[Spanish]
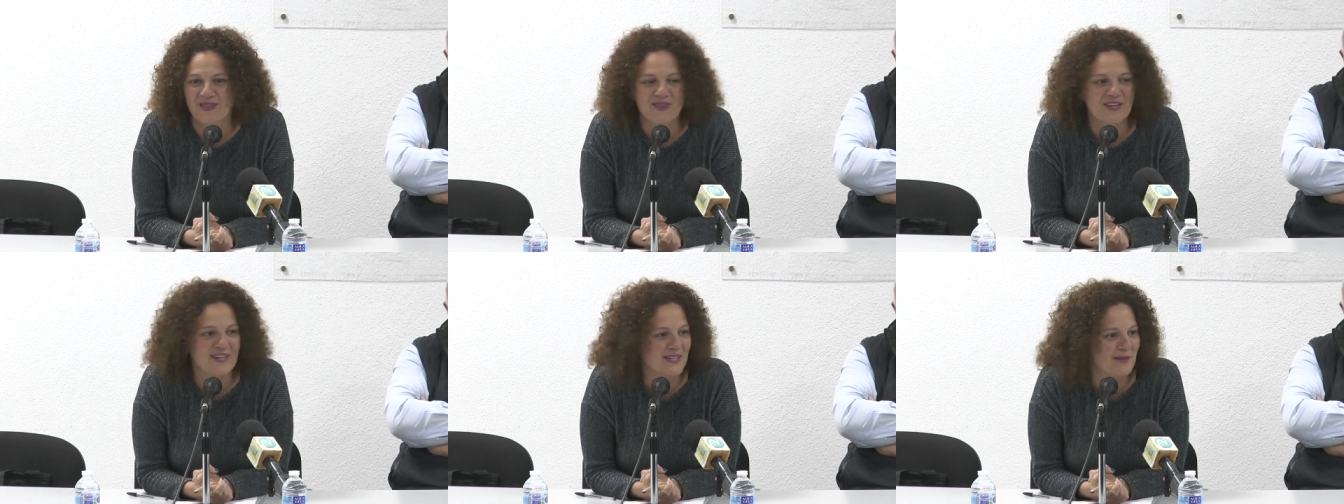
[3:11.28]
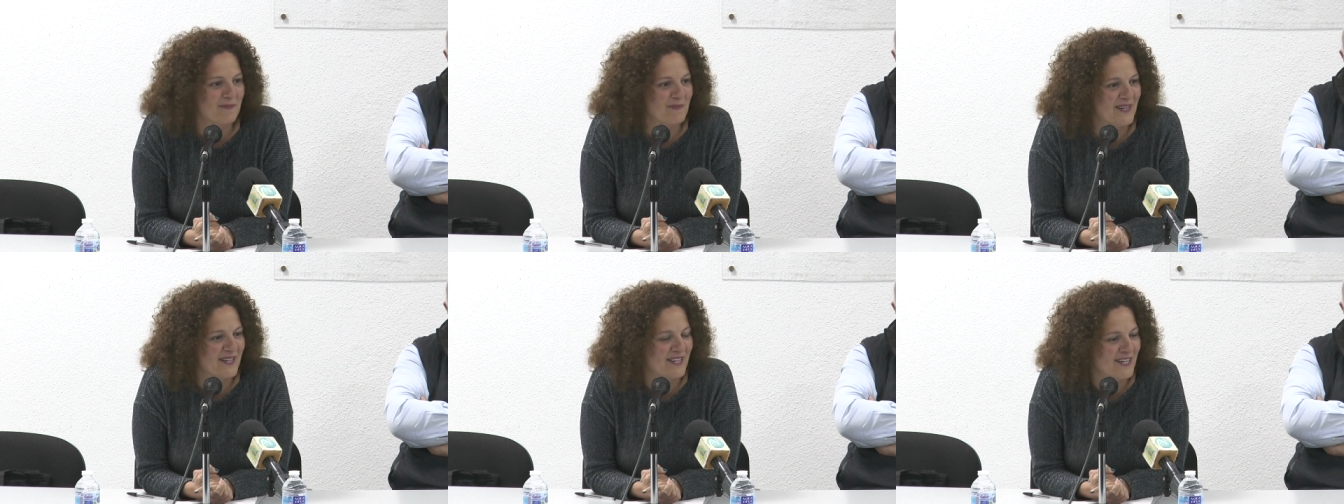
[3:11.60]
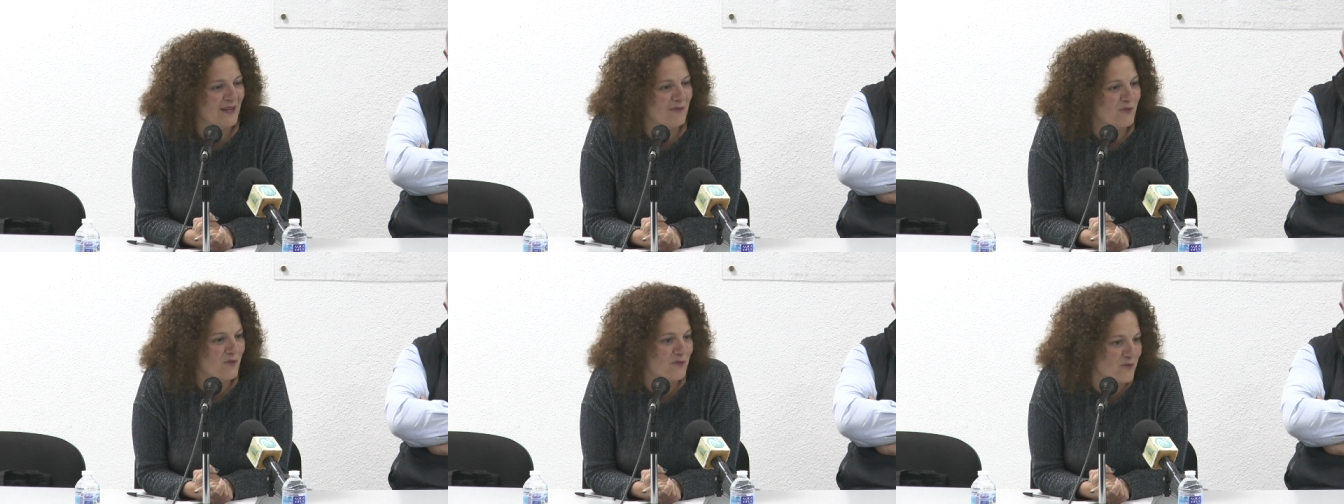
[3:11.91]
en cierta
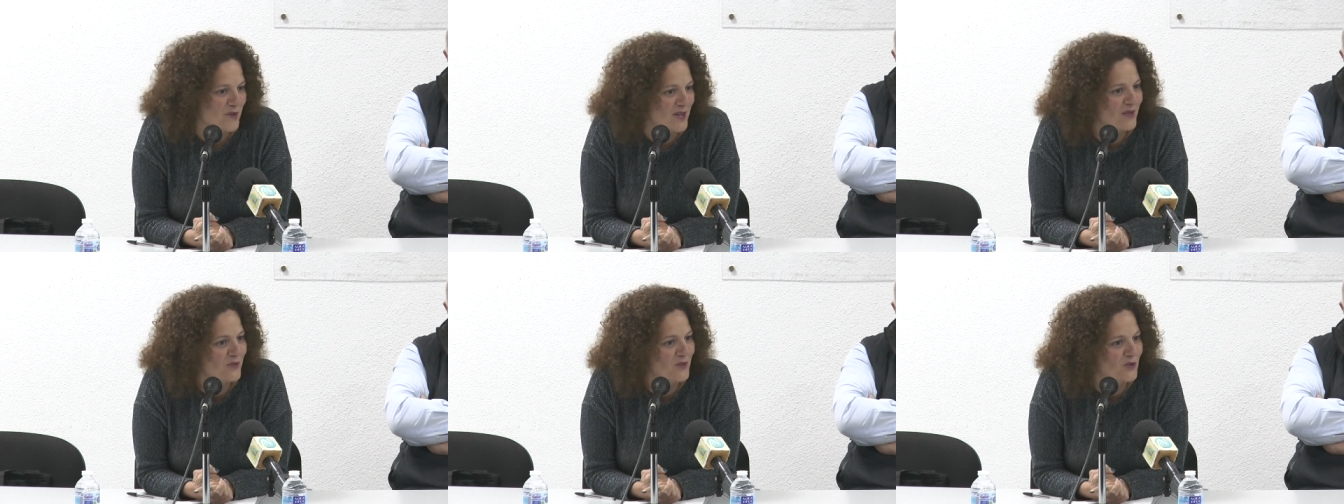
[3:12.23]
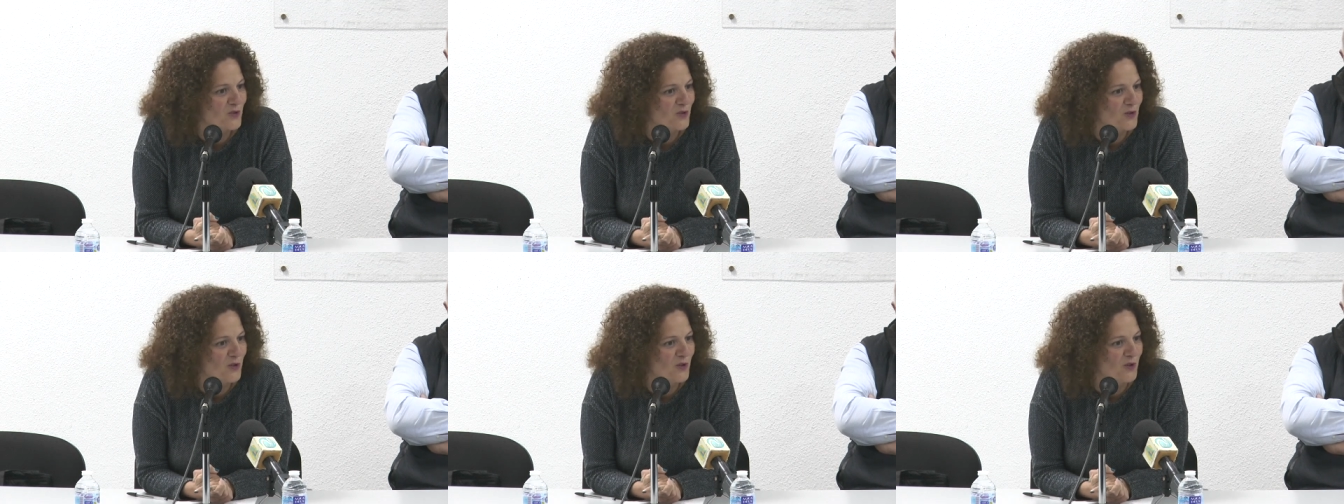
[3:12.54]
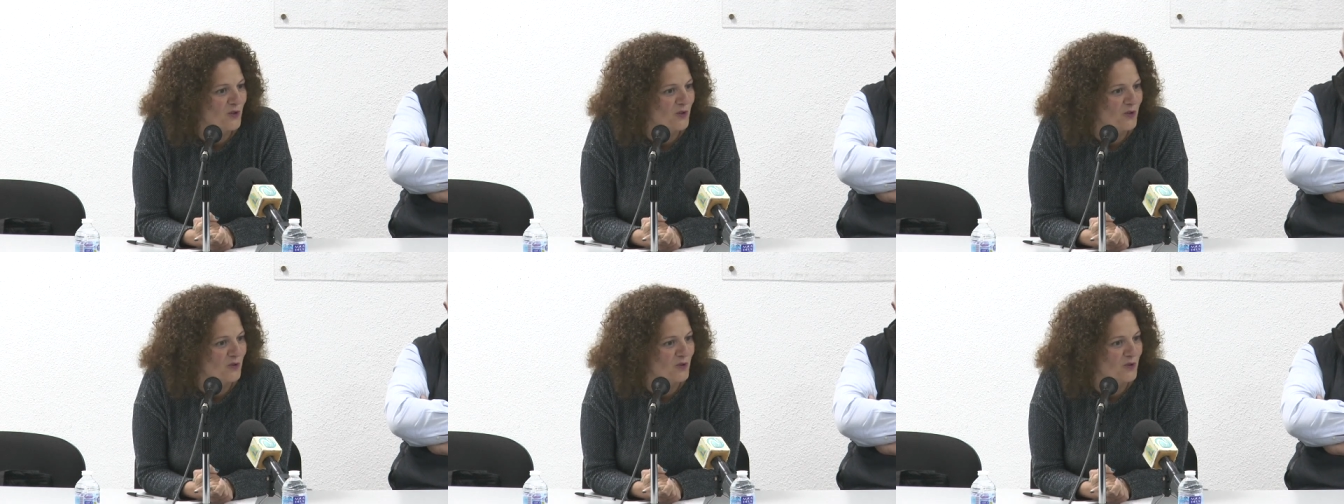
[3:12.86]
manera pues fue
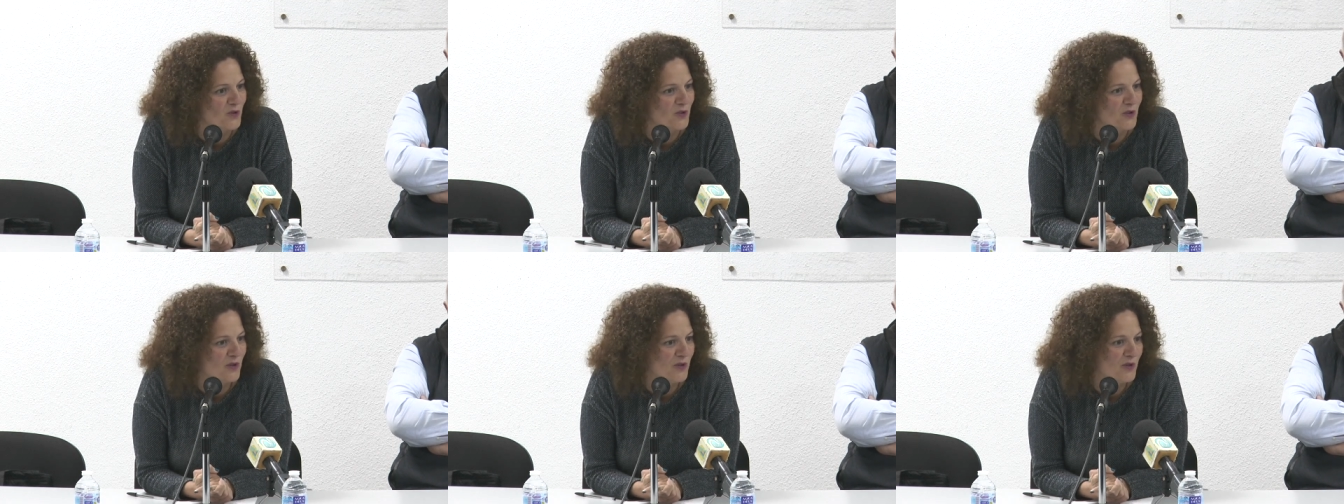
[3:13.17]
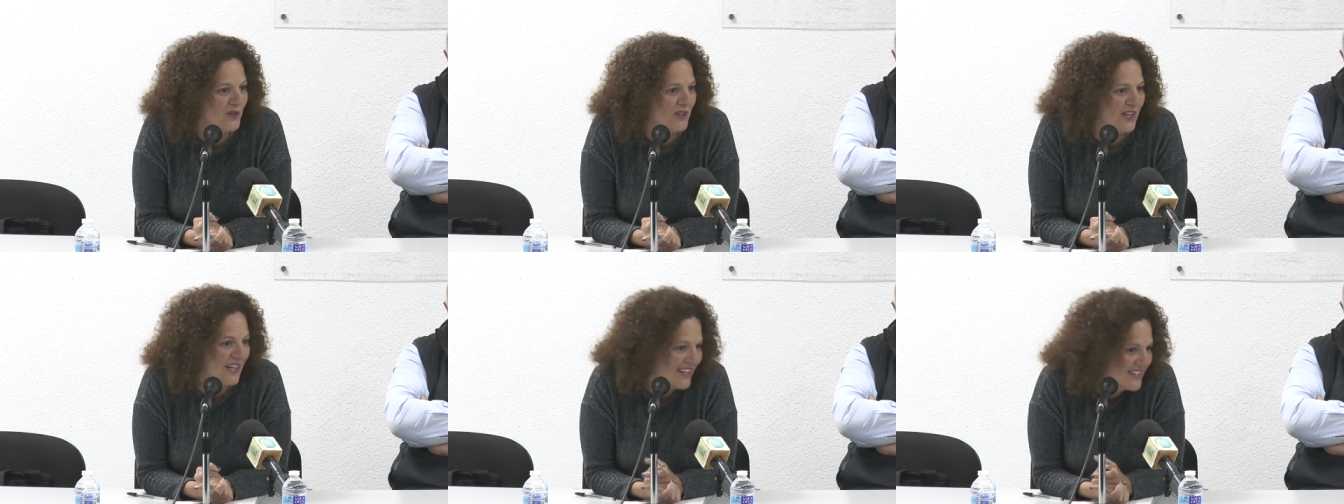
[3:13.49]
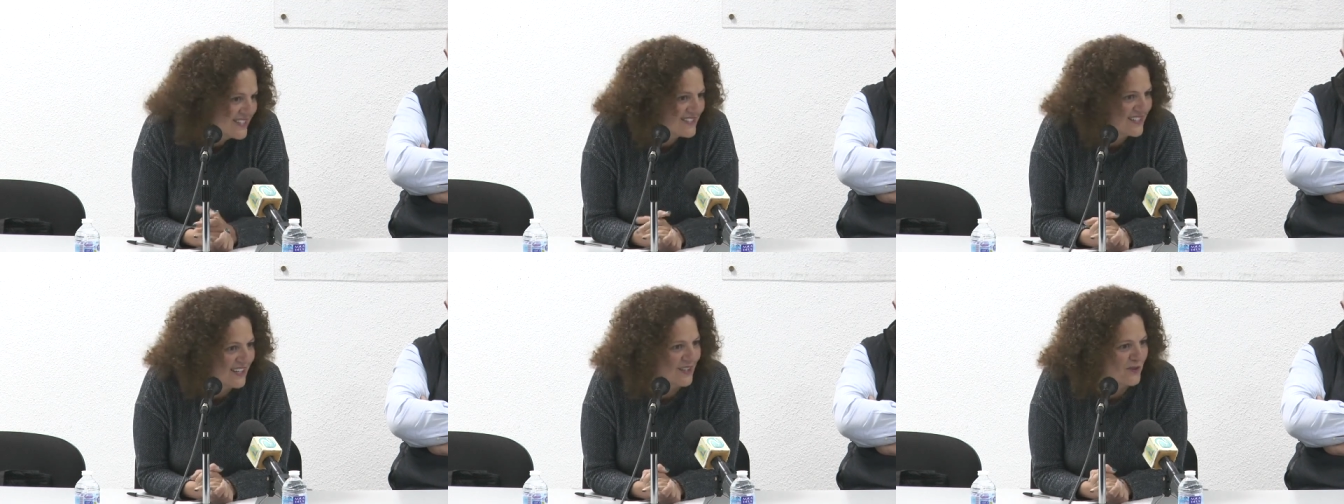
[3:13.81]
nuestro, nuestro
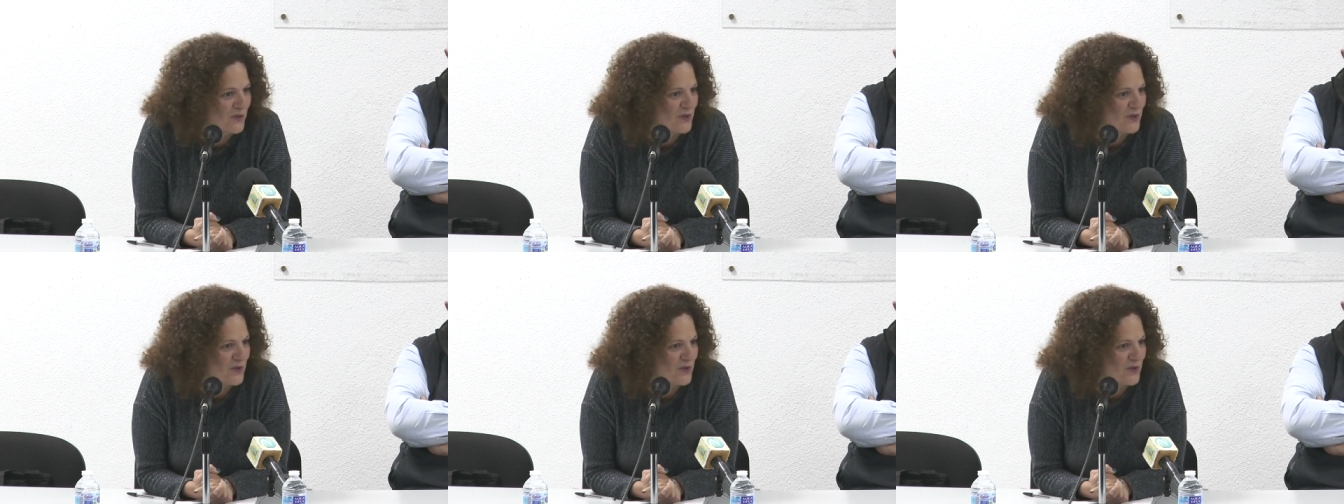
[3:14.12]
enganche,